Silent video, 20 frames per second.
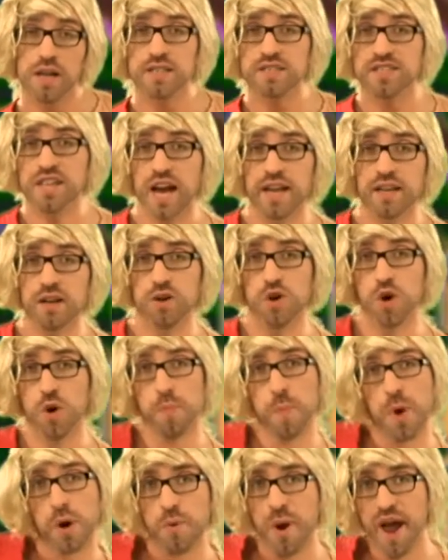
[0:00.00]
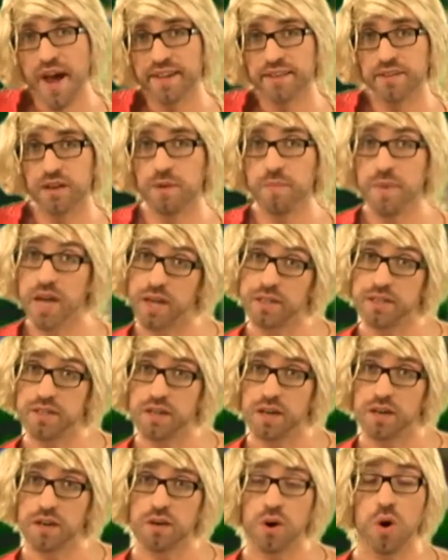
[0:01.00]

Guile le marine américain,